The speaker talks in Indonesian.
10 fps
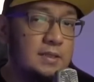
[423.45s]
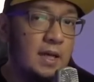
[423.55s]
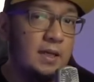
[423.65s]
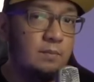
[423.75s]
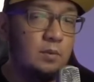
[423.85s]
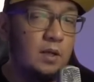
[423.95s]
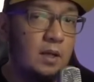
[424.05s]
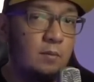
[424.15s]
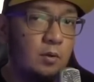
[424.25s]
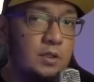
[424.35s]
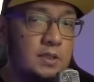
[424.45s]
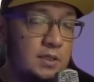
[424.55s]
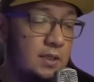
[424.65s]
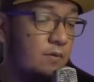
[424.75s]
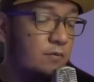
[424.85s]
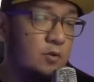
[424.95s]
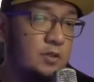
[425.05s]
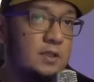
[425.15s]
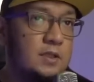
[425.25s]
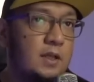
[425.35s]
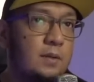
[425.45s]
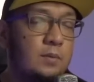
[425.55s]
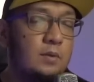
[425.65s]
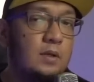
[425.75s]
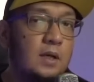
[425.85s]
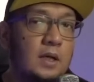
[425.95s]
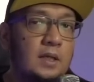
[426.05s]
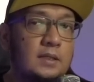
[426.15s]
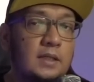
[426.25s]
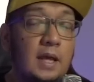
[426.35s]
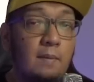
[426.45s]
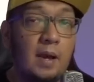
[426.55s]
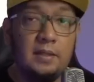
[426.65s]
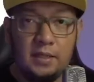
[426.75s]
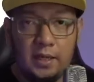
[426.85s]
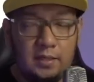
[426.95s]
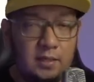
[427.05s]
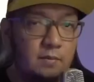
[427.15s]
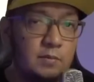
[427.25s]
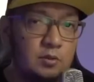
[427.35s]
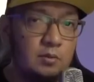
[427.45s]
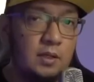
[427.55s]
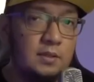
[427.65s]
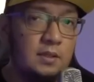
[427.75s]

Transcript: cari pun dalam kondisi yang full set sendiri pun tidak banyak kayaknya yang menjual.